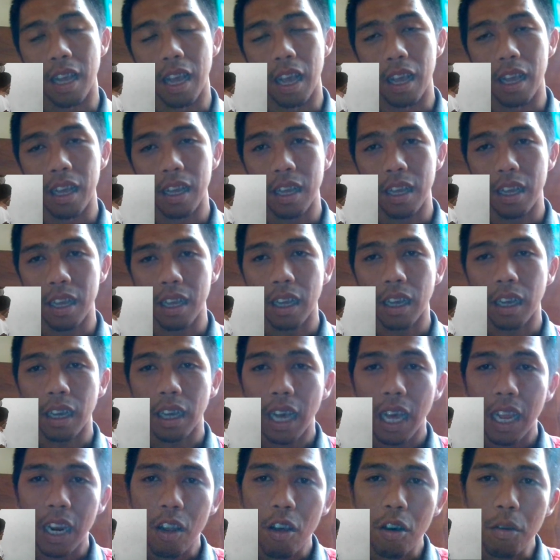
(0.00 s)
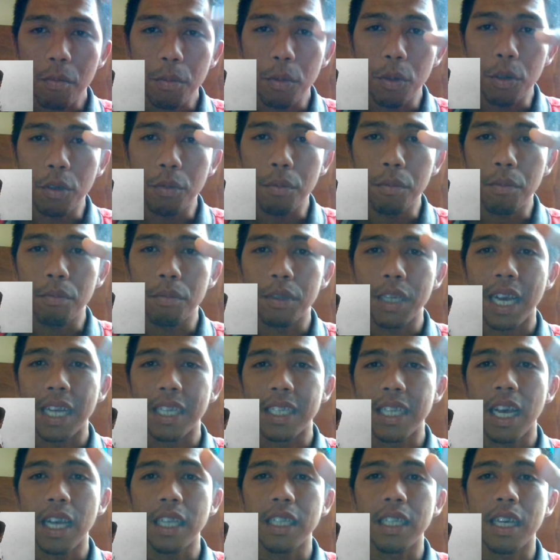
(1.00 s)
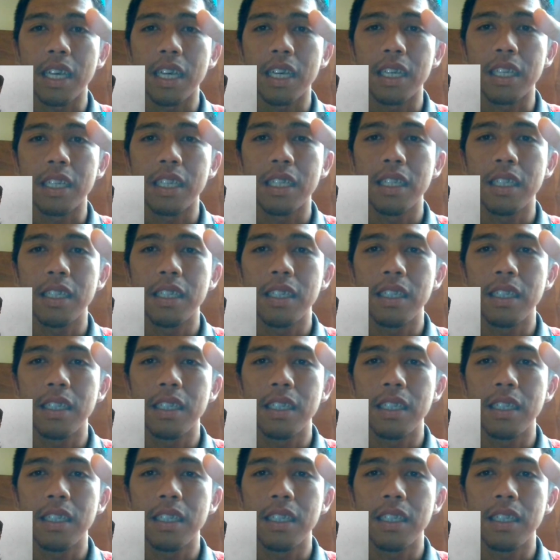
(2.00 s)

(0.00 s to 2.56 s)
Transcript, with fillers: nah, kalaupun biasanya